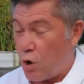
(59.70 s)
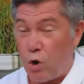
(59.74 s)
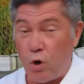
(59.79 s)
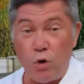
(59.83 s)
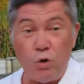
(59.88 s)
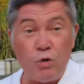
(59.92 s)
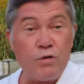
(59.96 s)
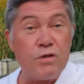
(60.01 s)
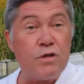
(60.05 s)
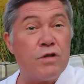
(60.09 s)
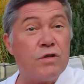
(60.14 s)

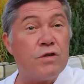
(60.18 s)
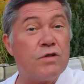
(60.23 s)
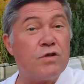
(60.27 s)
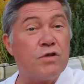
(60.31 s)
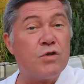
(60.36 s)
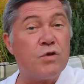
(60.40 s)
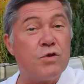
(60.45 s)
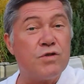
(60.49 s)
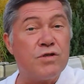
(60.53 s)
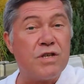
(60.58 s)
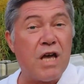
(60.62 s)
und
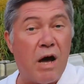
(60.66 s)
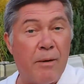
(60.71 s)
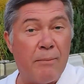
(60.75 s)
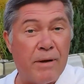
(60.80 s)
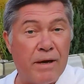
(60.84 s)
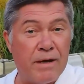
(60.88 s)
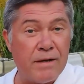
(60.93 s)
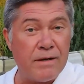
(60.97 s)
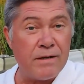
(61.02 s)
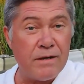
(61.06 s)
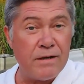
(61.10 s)

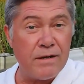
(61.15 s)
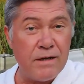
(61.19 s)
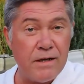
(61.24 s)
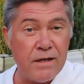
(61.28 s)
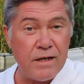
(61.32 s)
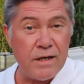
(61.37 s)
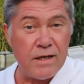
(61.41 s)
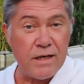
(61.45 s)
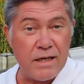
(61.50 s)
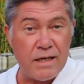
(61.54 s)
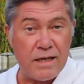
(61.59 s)
zusammen
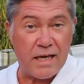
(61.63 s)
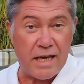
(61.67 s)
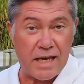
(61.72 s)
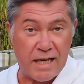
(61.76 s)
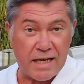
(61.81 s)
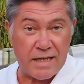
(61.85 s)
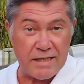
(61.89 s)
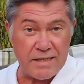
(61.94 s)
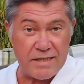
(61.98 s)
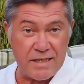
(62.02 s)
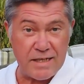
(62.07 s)

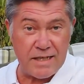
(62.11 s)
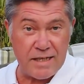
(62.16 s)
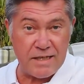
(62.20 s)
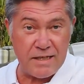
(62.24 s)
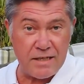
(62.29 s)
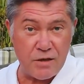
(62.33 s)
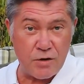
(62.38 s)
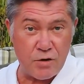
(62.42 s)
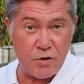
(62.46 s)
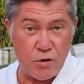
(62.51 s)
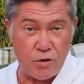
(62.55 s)
gingen sie in
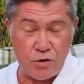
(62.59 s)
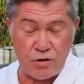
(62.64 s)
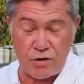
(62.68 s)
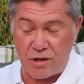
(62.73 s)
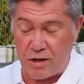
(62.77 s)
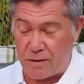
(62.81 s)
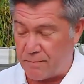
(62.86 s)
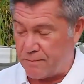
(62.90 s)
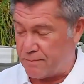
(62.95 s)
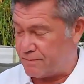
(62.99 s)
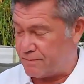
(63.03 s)
die Küche.